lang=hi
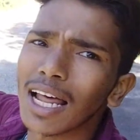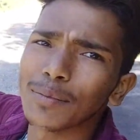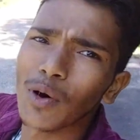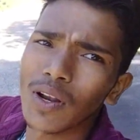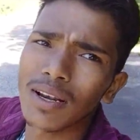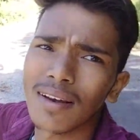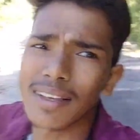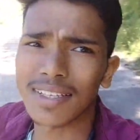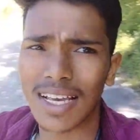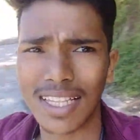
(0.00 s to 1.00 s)
अनमोल
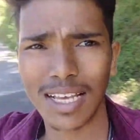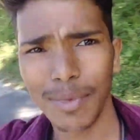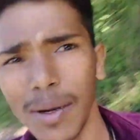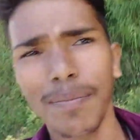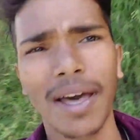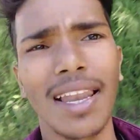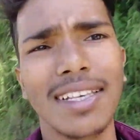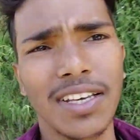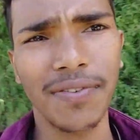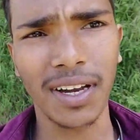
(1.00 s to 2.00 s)
के साथ आज मेरा पहला
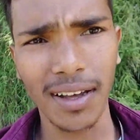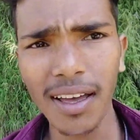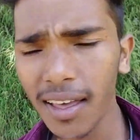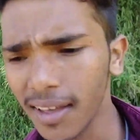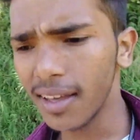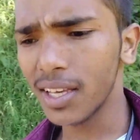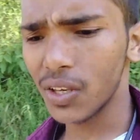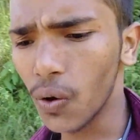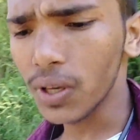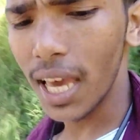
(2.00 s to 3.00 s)
सफ़र है
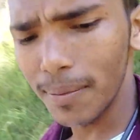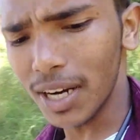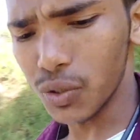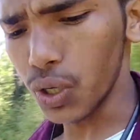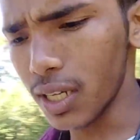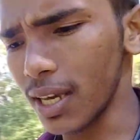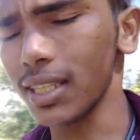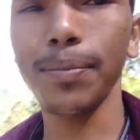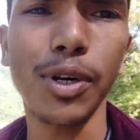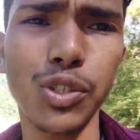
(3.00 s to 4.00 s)
क्योंकि एक बार छोटा
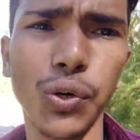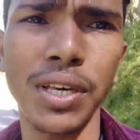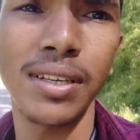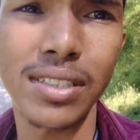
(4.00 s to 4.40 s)
किया था परसों ही